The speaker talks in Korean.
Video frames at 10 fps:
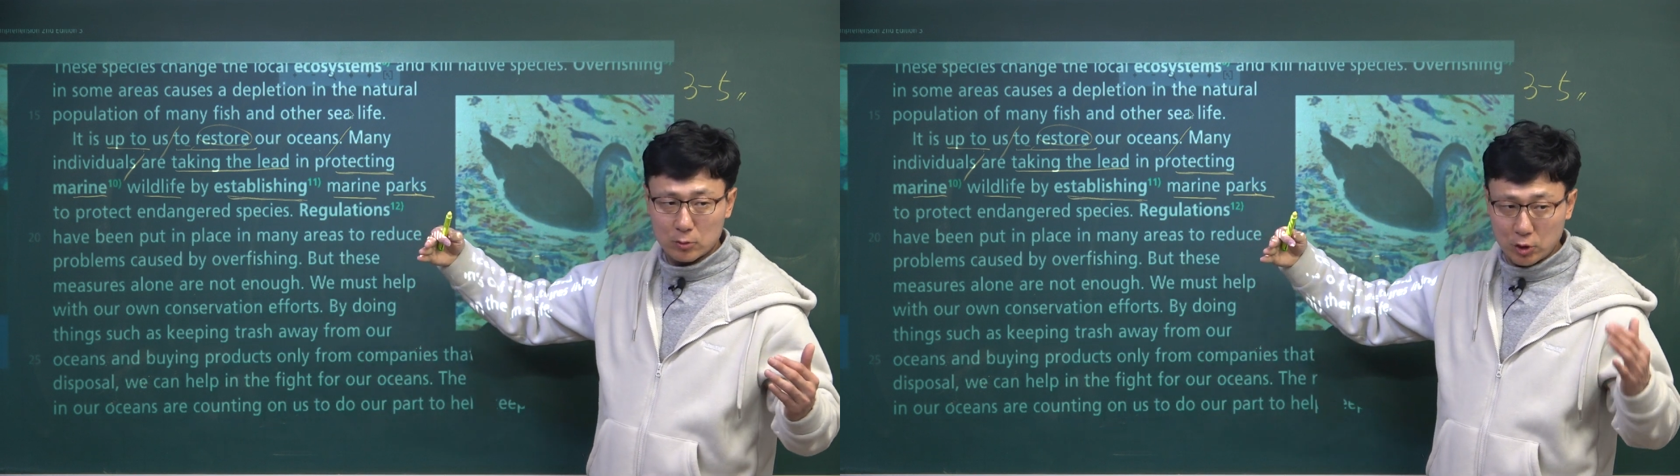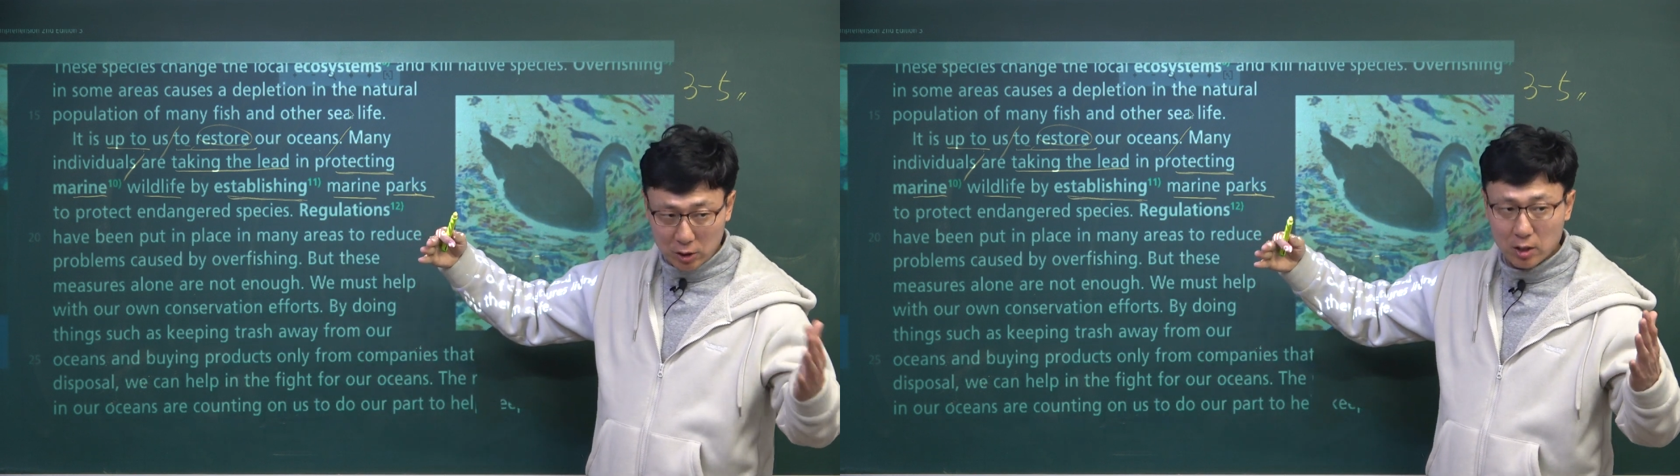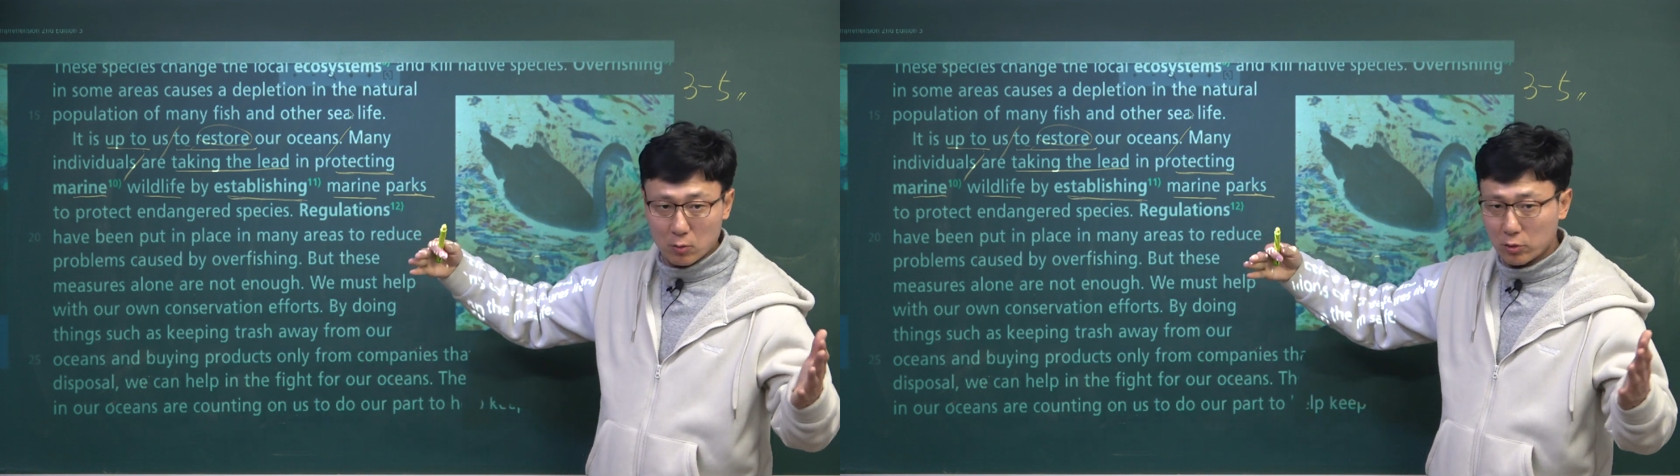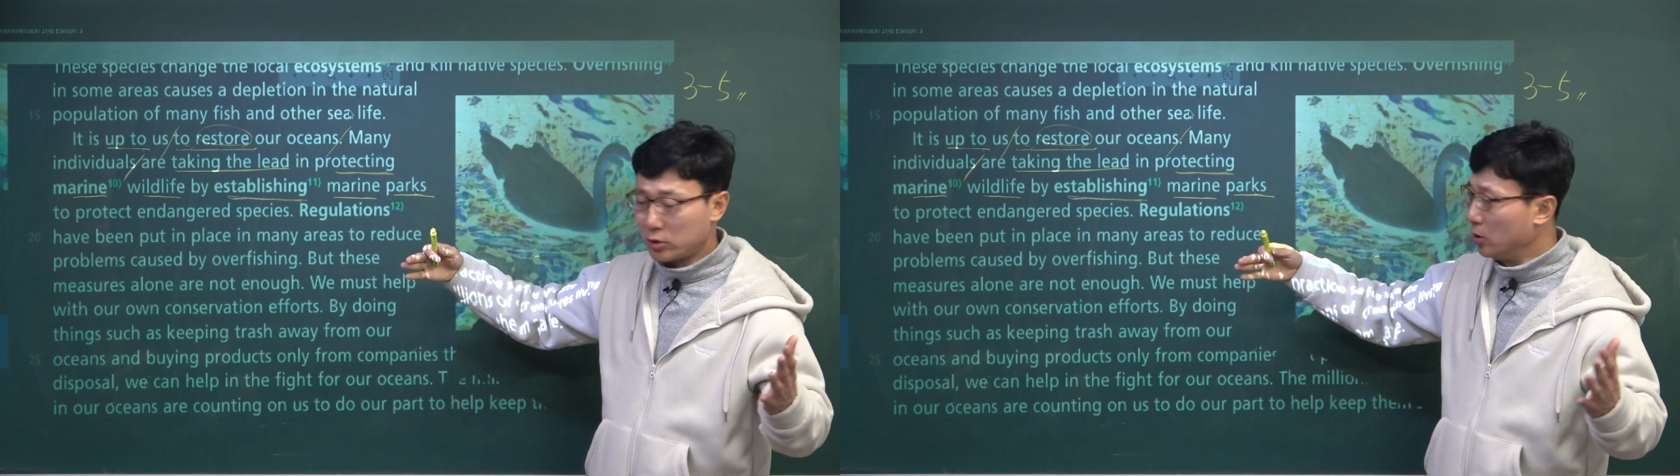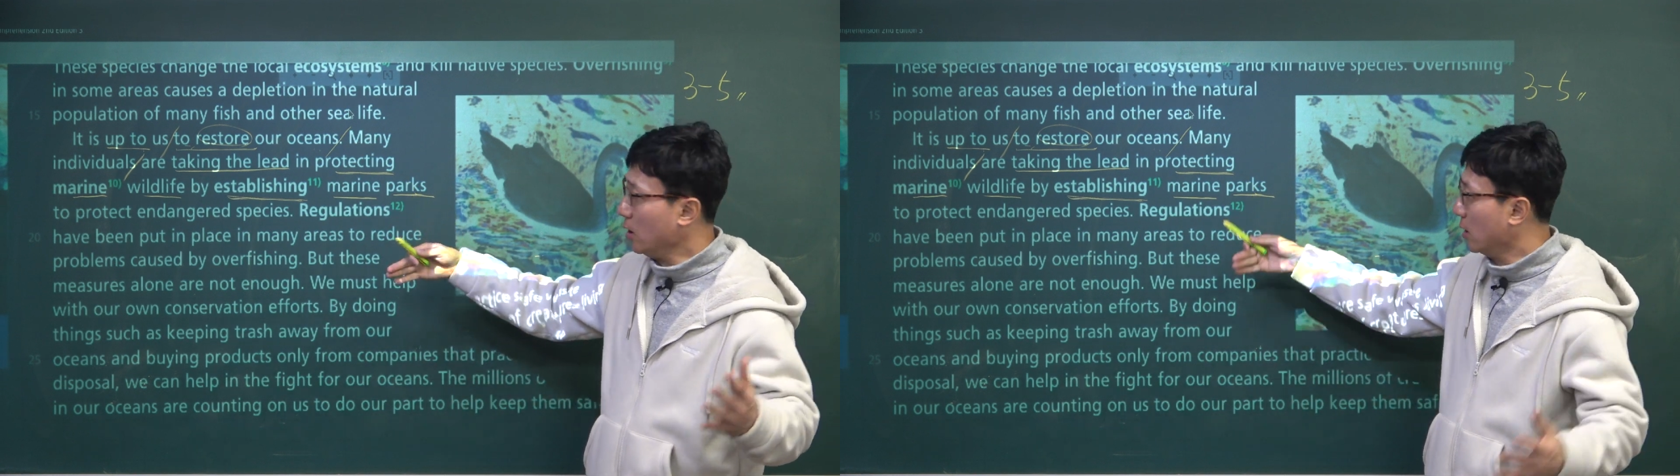지키는,
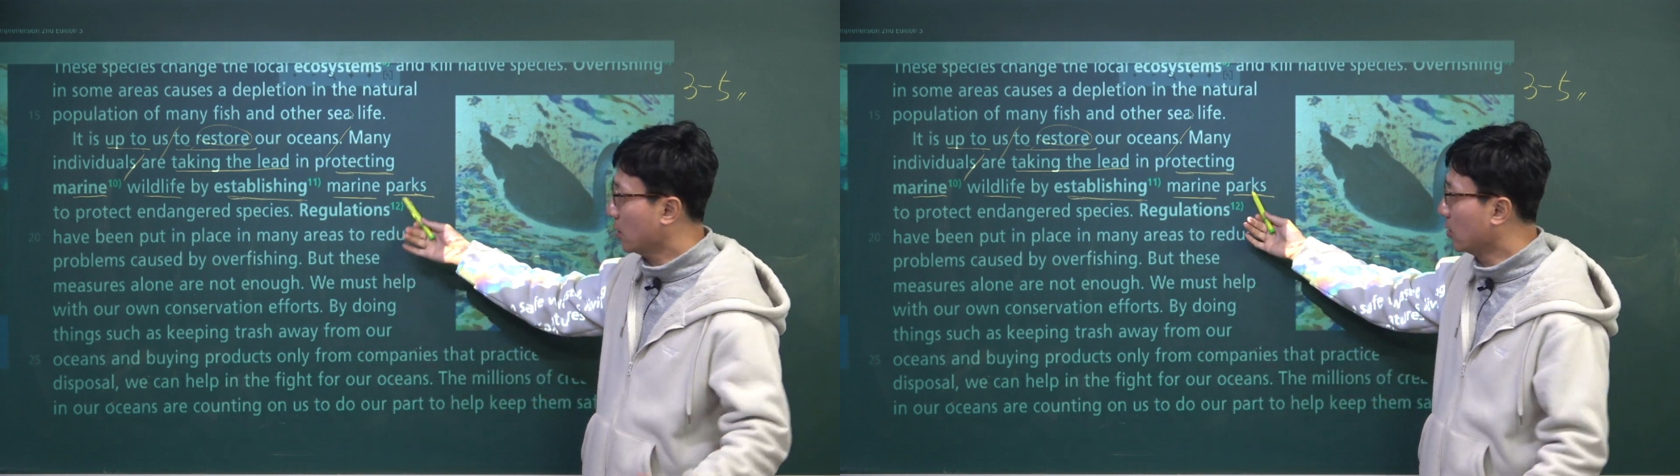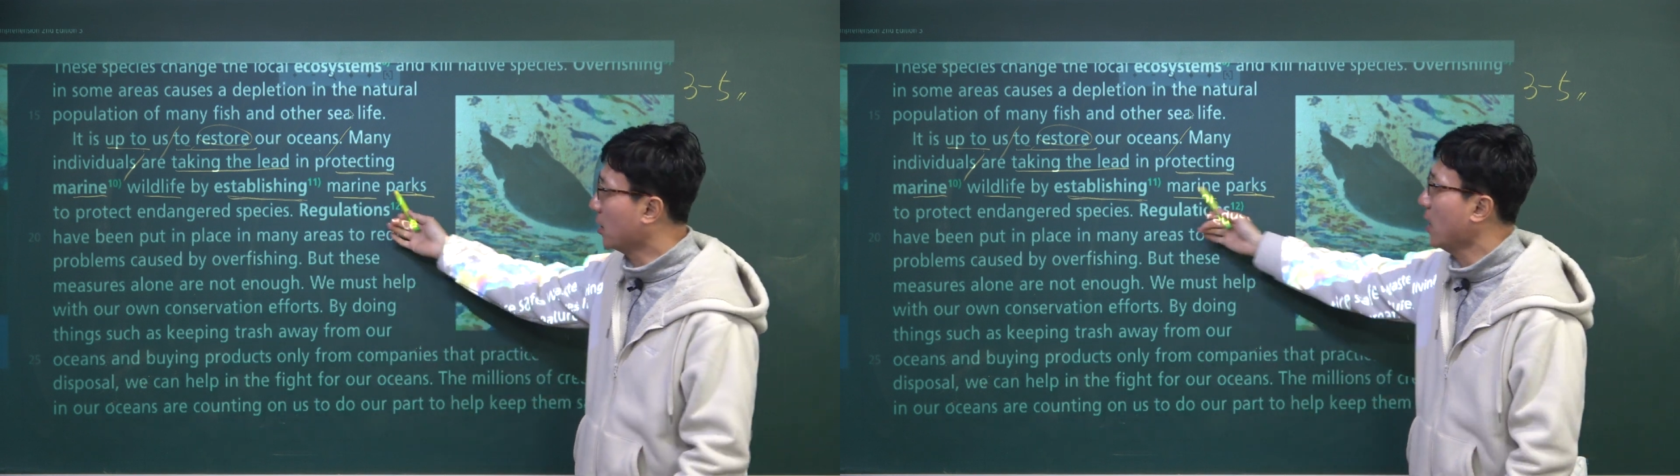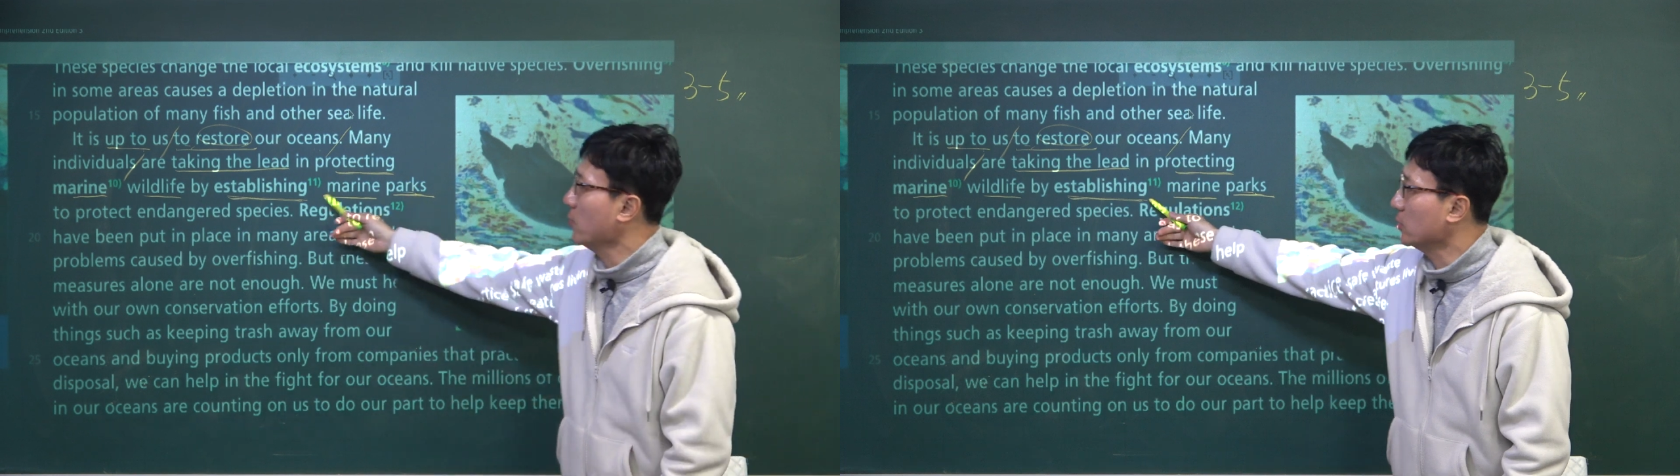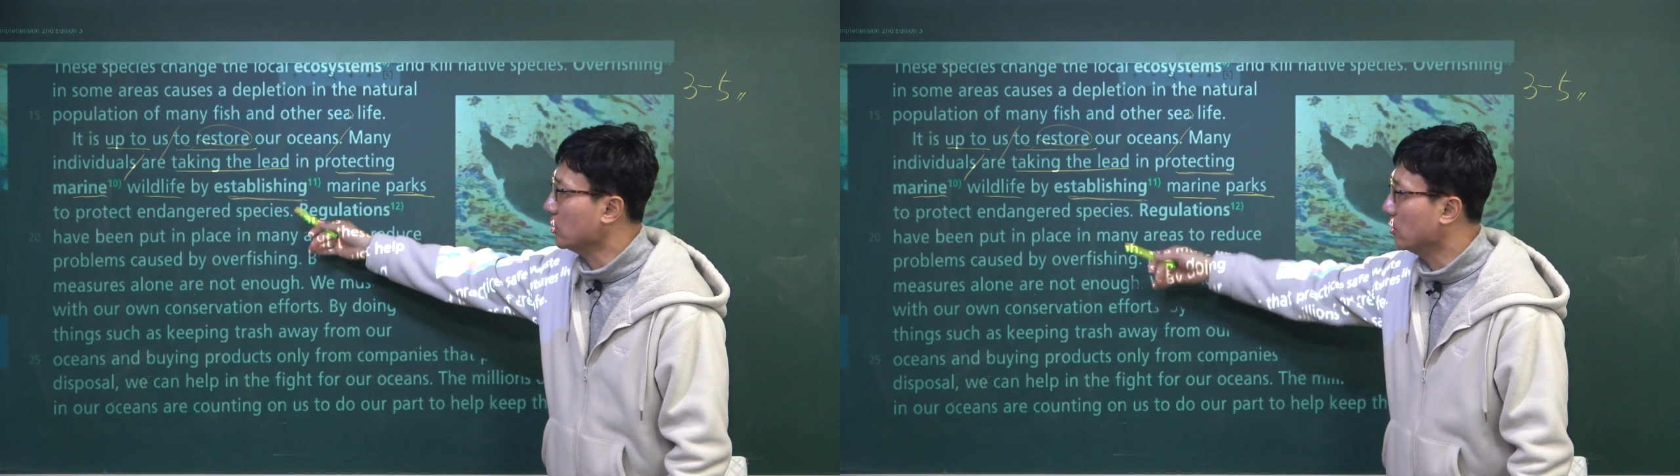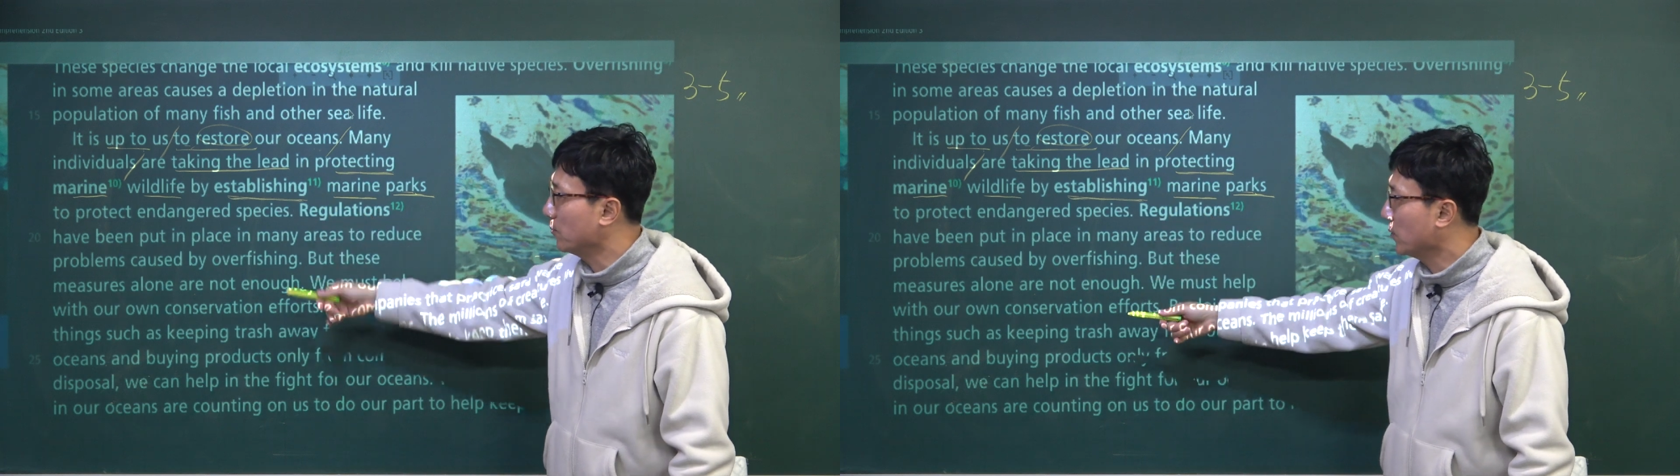곳이지? 그렇게 하면서